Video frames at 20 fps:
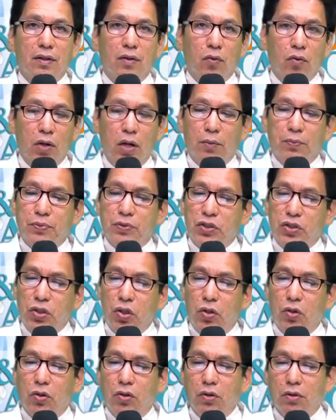una
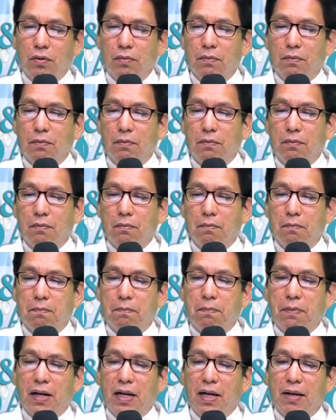opción
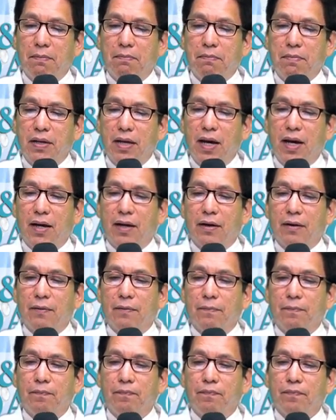para enviar
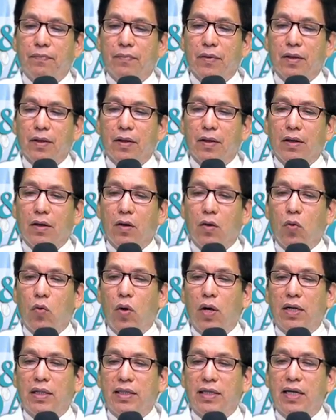
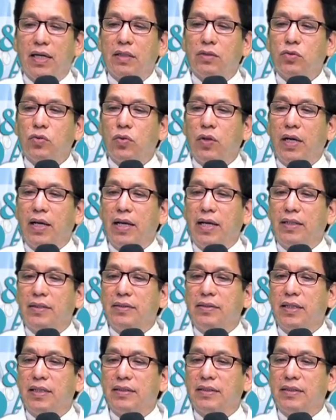cualquier sugerencia.